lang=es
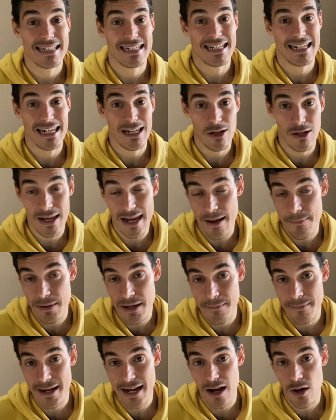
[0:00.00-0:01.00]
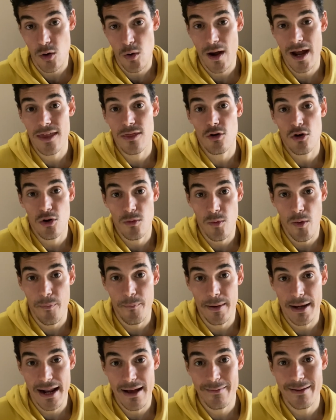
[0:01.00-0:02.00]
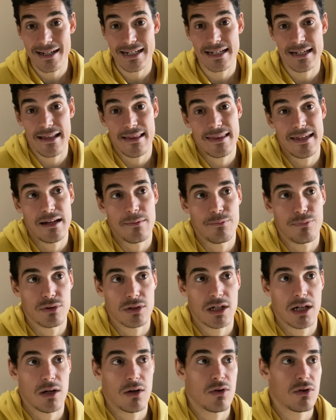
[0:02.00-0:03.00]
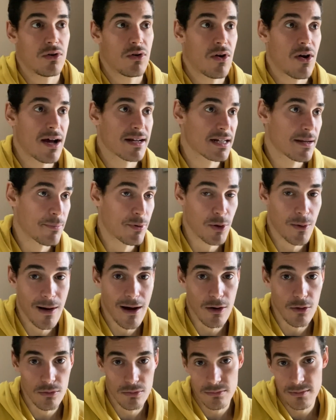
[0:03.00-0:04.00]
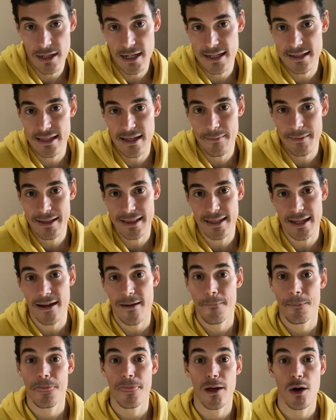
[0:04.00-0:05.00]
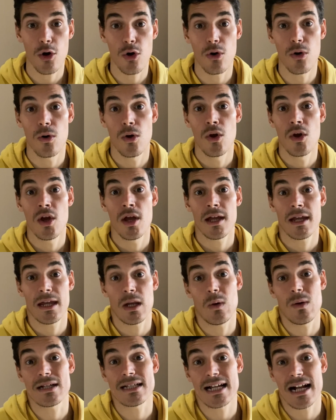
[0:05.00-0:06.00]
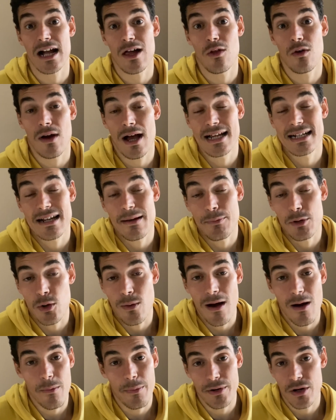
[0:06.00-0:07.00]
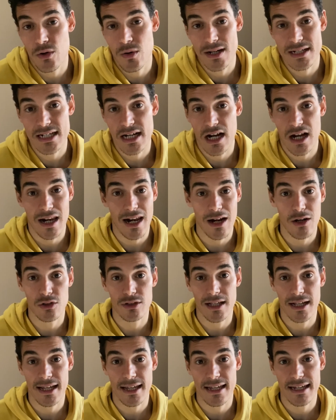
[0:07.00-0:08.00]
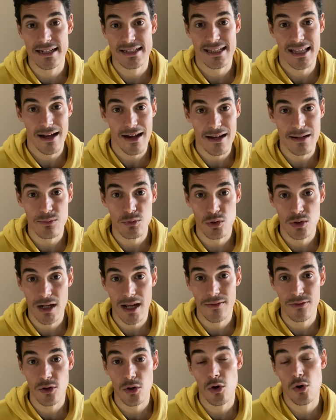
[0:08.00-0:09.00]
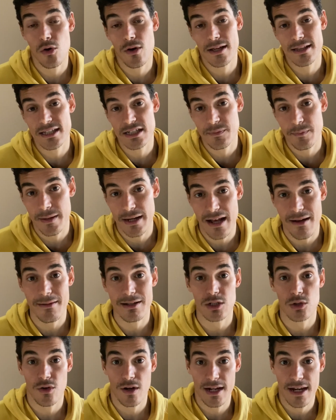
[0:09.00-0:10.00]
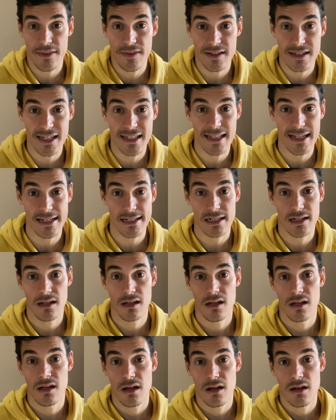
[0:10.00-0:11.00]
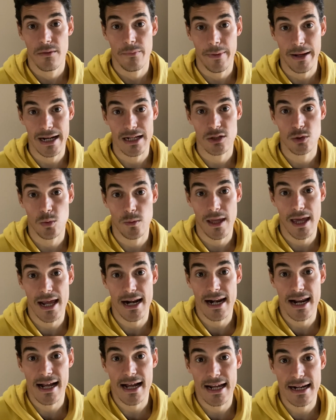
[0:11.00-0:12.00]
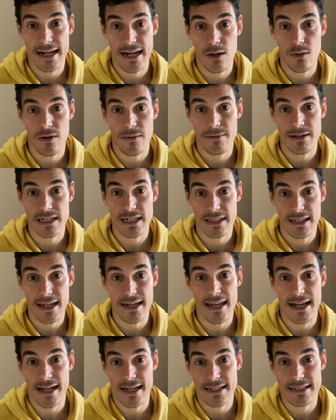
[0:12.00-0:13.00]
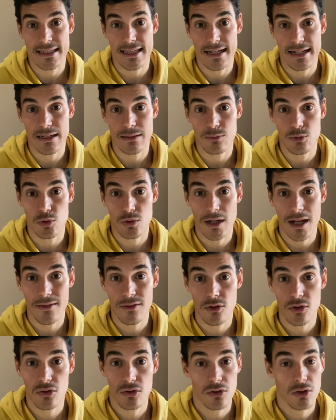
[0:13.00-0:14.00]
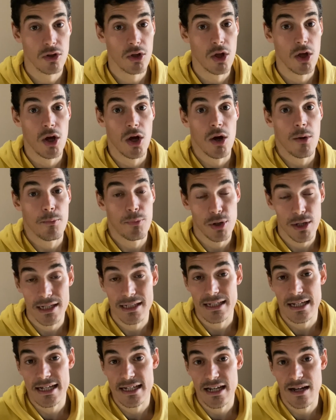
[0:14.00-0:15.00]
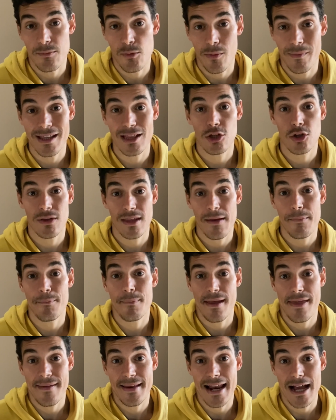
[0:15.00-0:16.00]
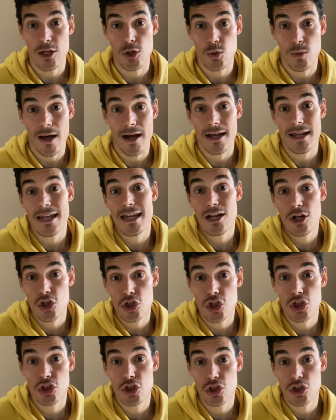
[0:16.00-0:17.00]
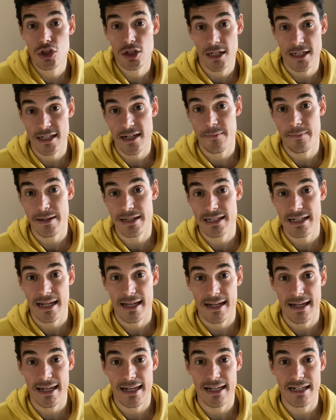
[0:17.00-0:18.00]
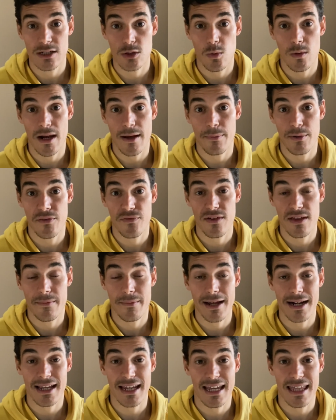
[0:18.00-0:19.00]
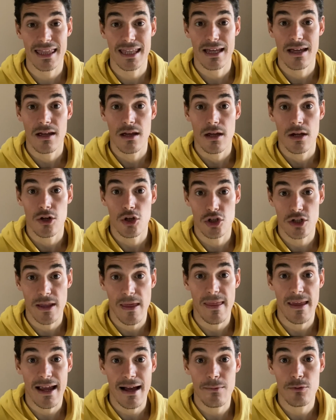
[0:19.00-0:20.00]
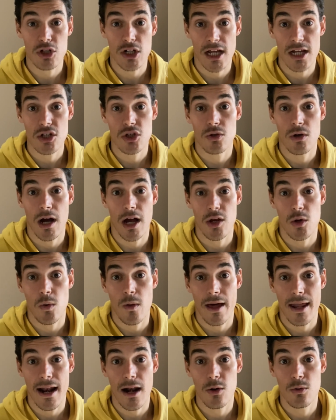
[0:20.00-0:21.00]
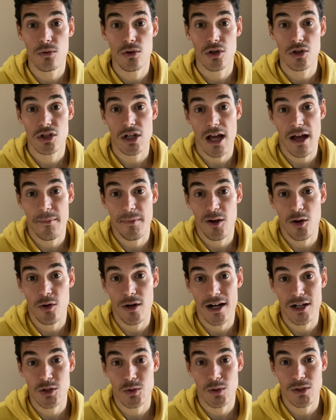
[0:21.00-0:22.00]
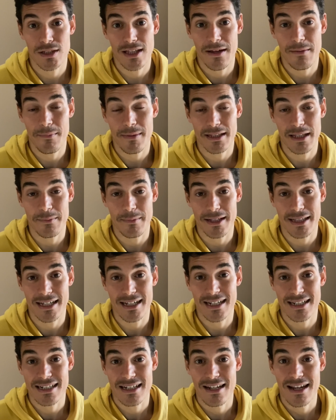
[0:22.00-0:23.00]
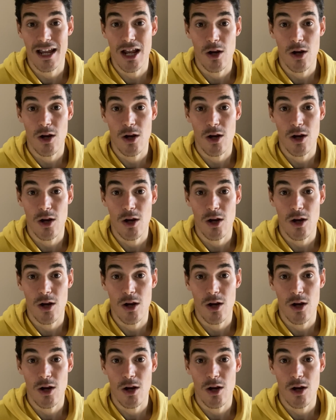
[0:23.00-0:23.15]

si la primera no ha ido como esperabas, es decir, pues que no has aprobado directamente o que no has sacado has aprobado pero no has sacado la nota que estabas buscando o que te esperabas o que necesitas para estudiar la carrera universitaria que estabas buscando, pues es el momento de pedir ayuda. Y nosotros que sepas que aquí en la escuela Profe de Market nos dedicamos a eso, a ayudar a alumnos a mejorar su nota en matemáticas.